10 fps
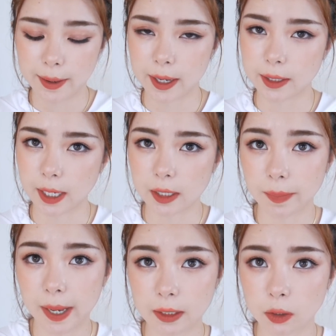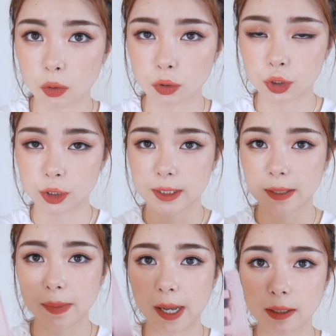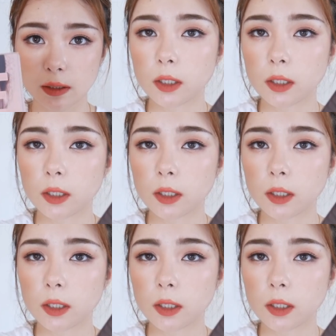呃，眼影盘一共是三盘，